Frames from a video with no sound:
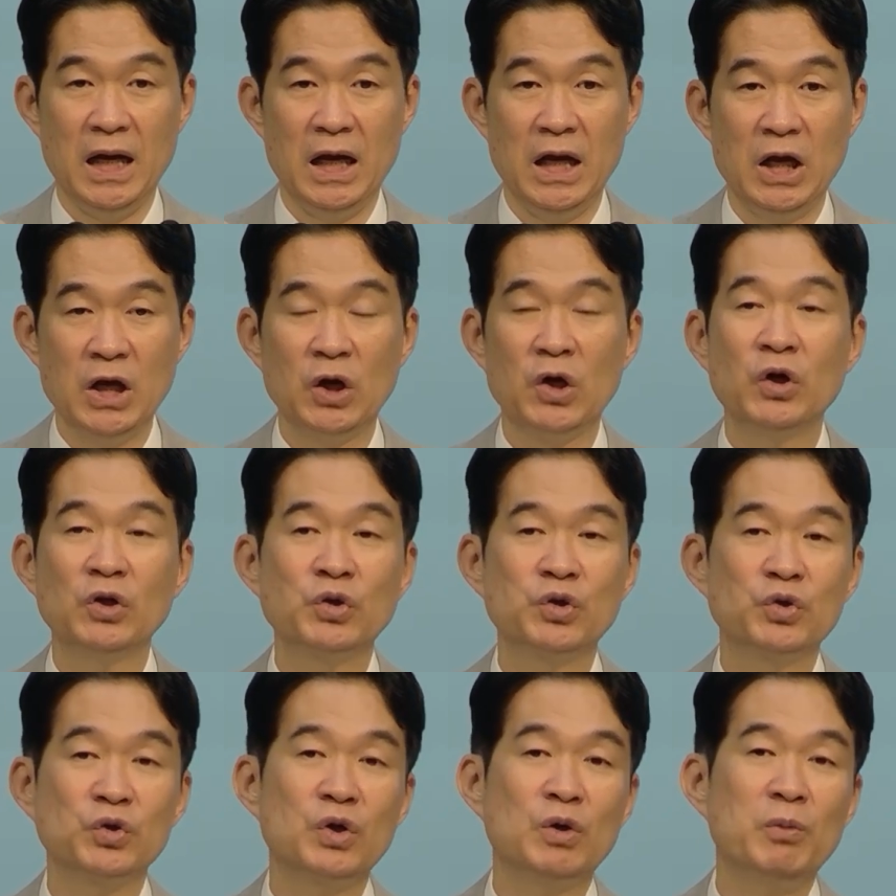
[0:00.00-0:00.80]

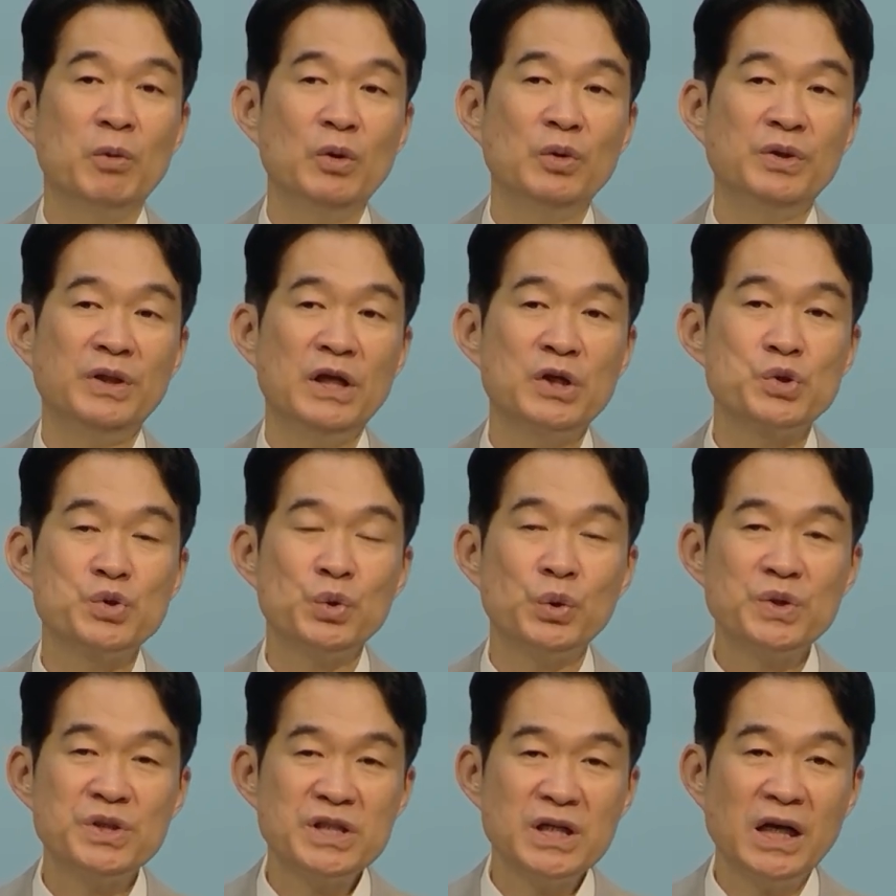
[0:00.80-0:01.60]
겉으로 볼 때
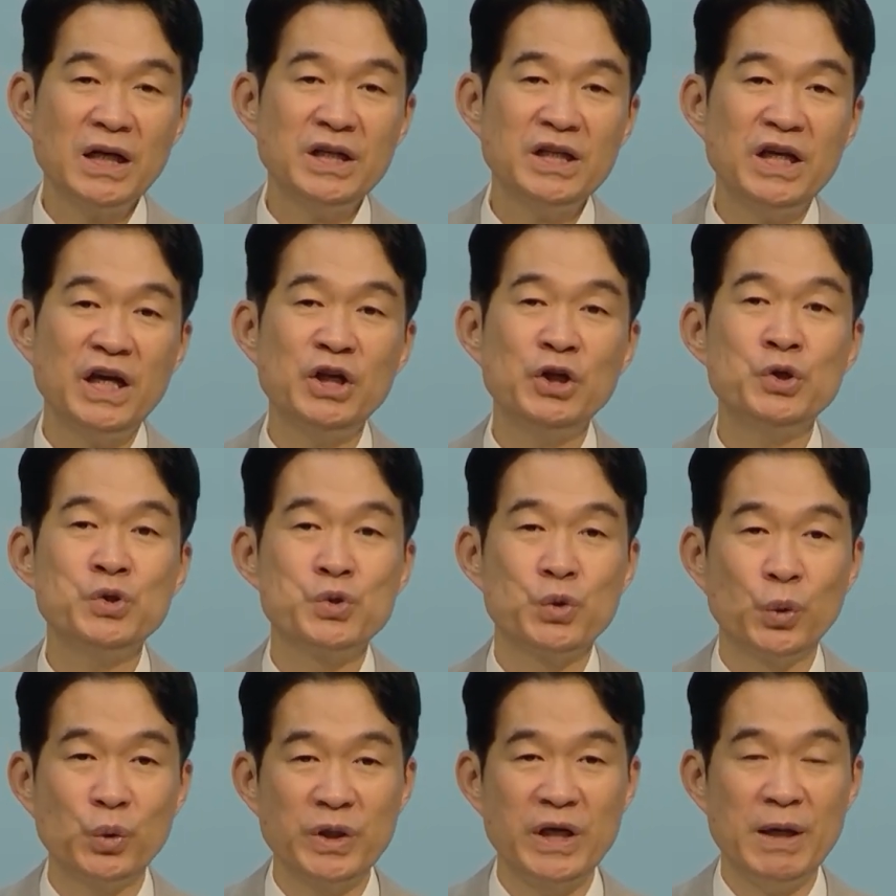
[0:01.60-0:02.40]
초창기에는
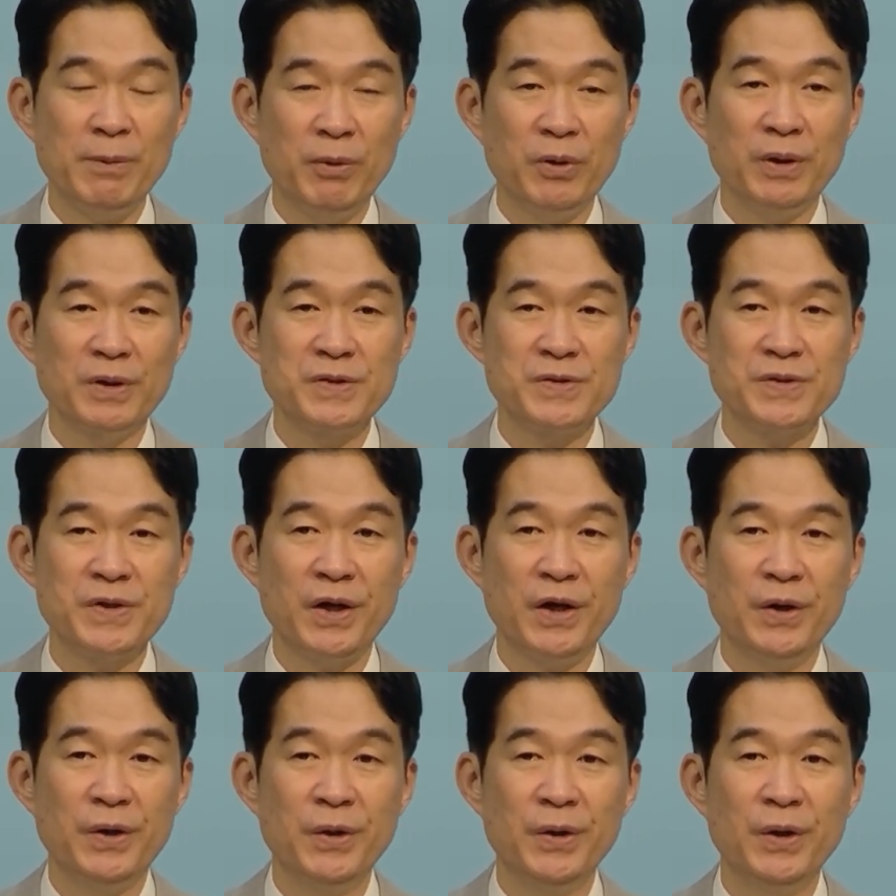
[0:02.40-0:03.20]
좋게
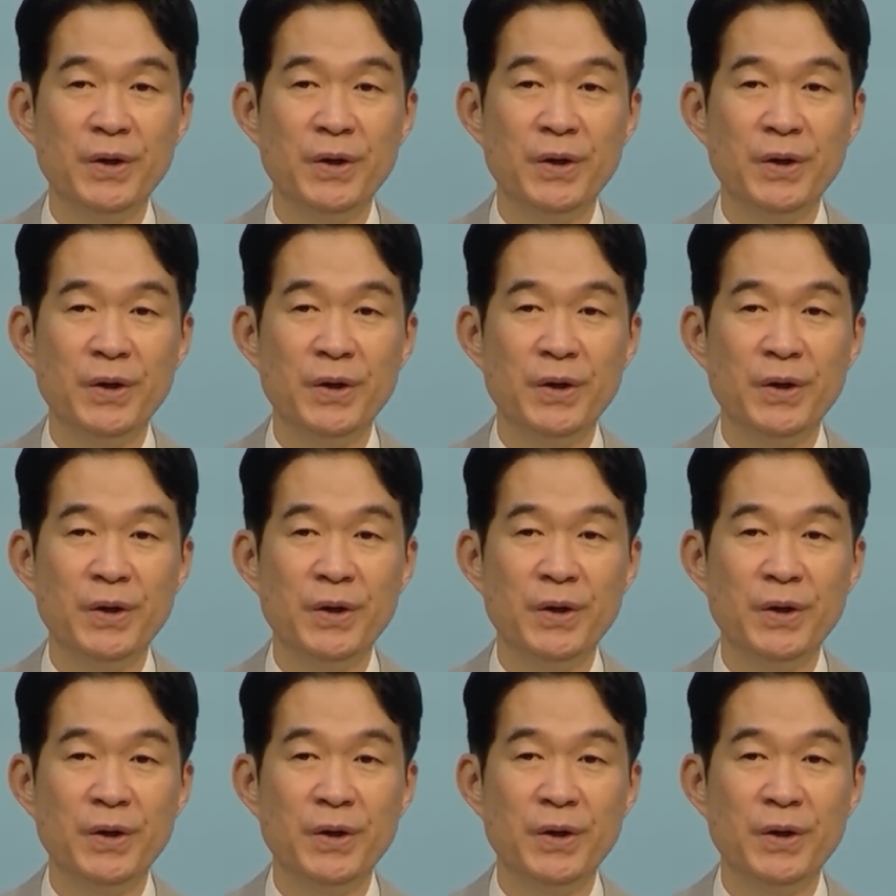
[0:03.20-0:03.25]
보였어요.